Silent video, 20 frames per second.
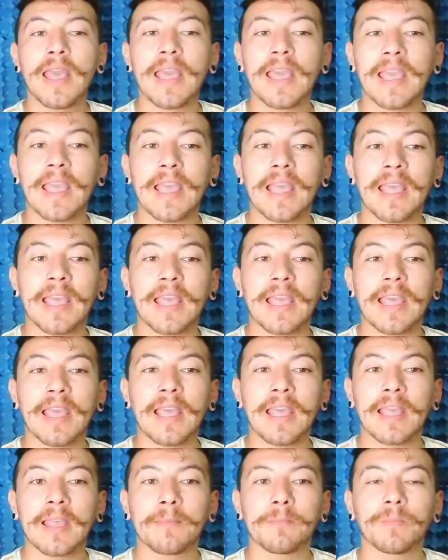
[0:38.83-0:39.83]

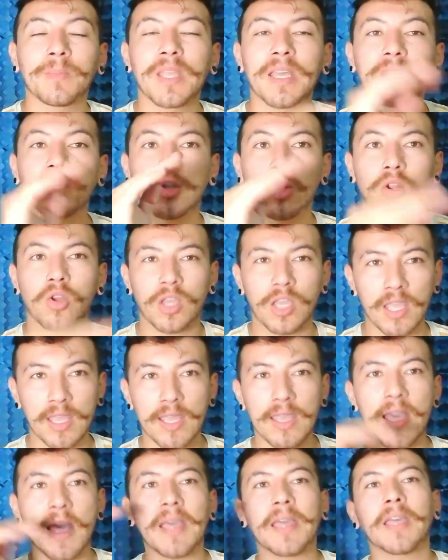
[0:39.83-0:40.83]
eh, de
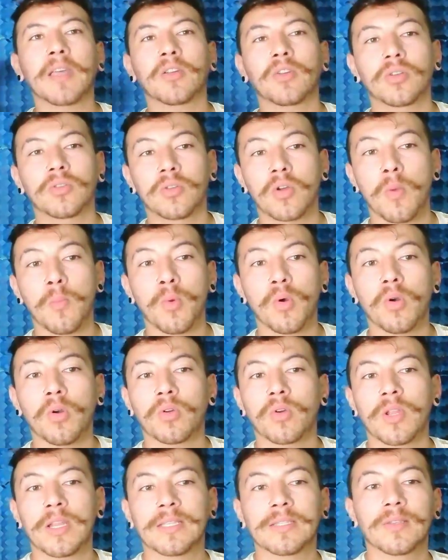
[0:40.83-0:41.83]
antología
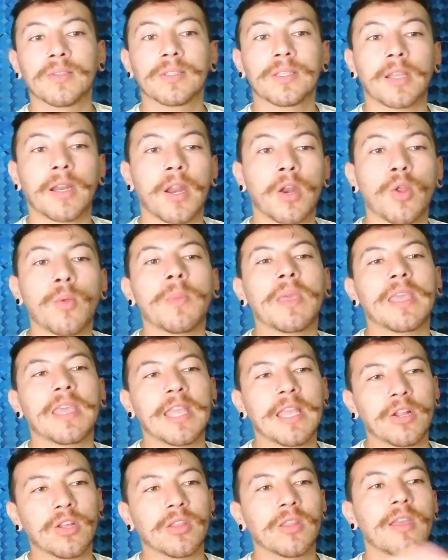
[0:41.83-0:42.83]
como Corazón Serrano me
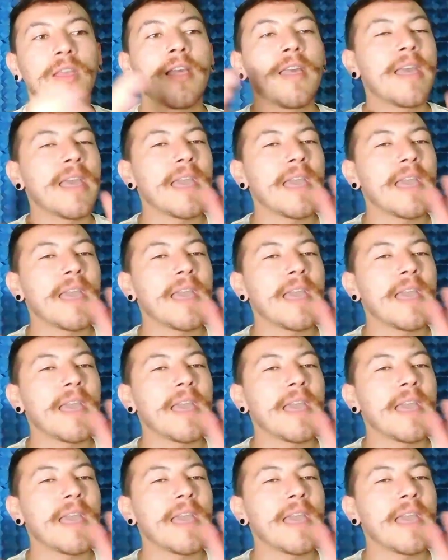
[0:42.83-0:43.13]
dijeron,